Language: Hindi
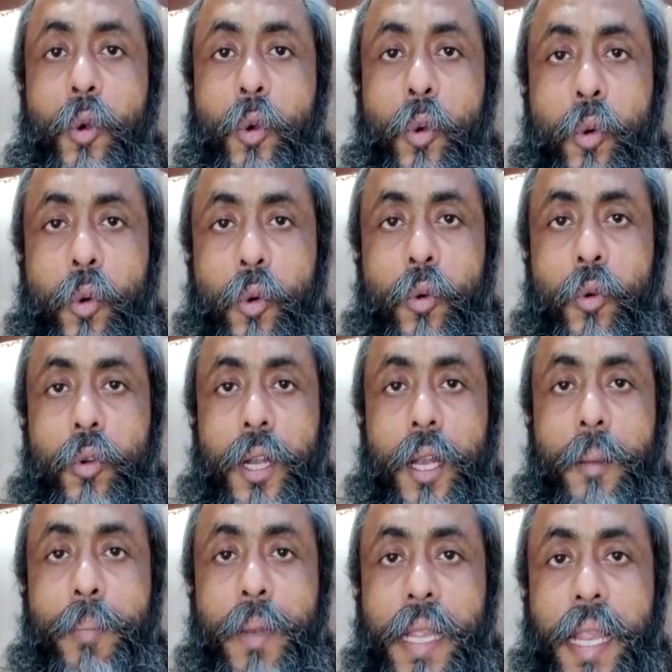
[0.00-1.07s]
ग्रो
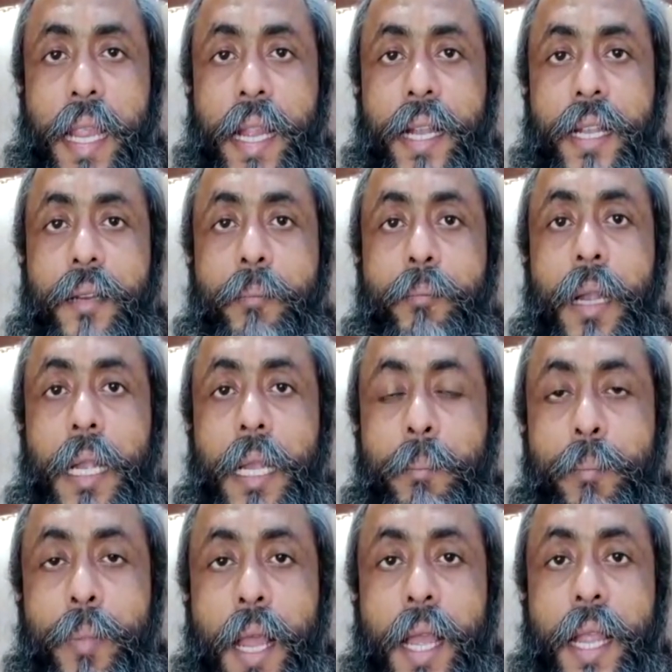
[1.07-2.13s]
रेप्लीकेट
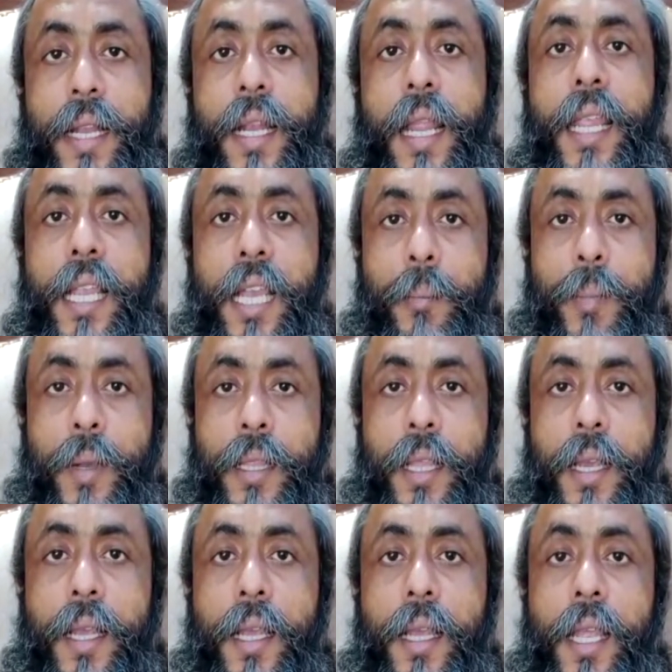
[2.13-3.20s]
मल्टीप्लाई नहीं कर पाता
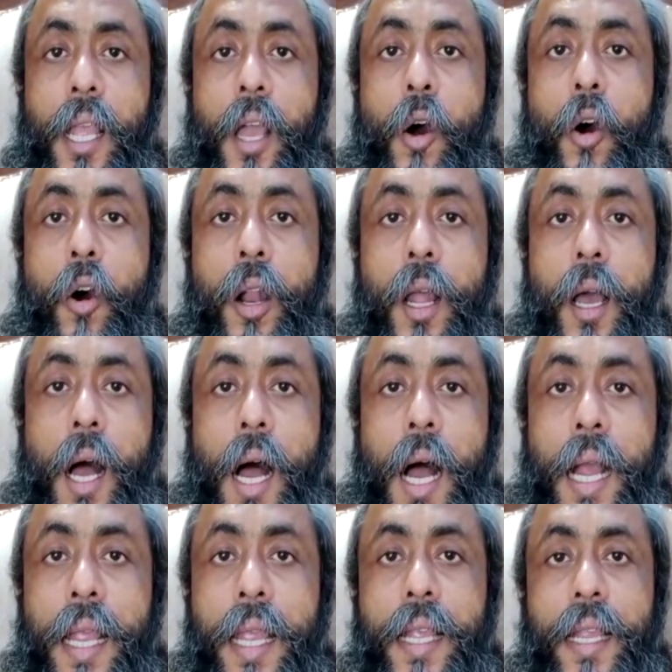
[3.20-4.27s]
है और
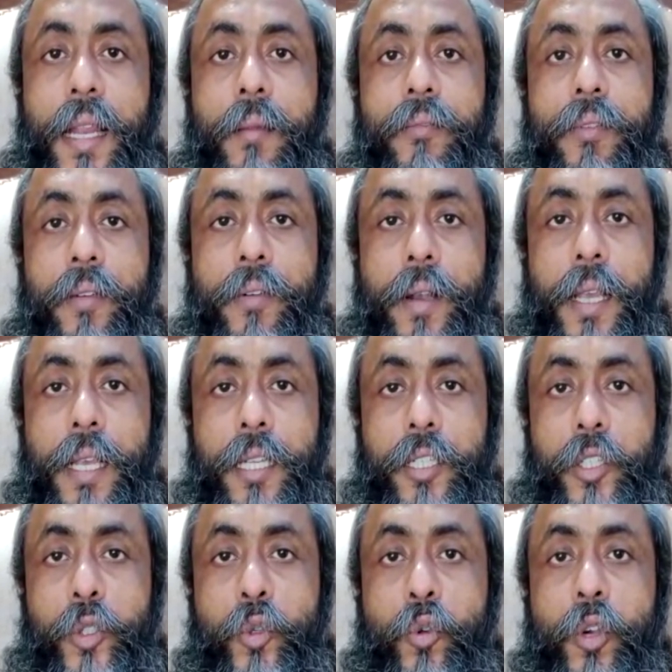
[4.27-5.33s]
आगे के फेफड़े के
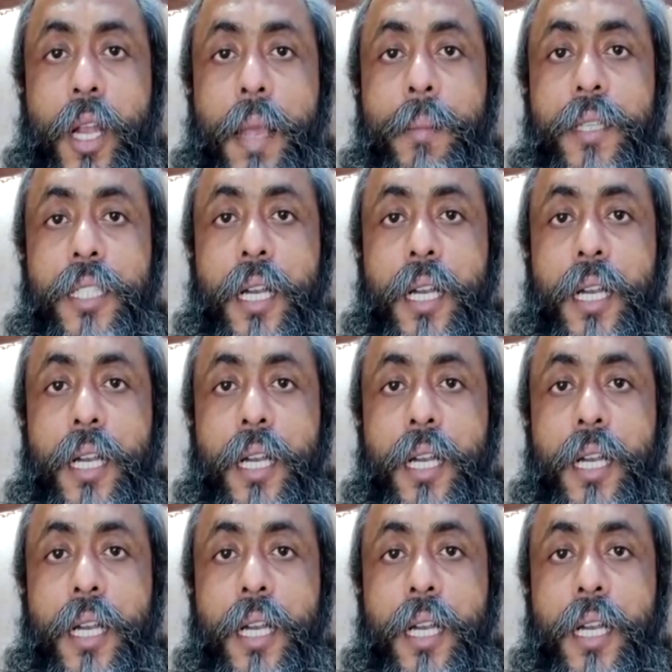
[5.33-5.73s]
टिश्यू को डैमेज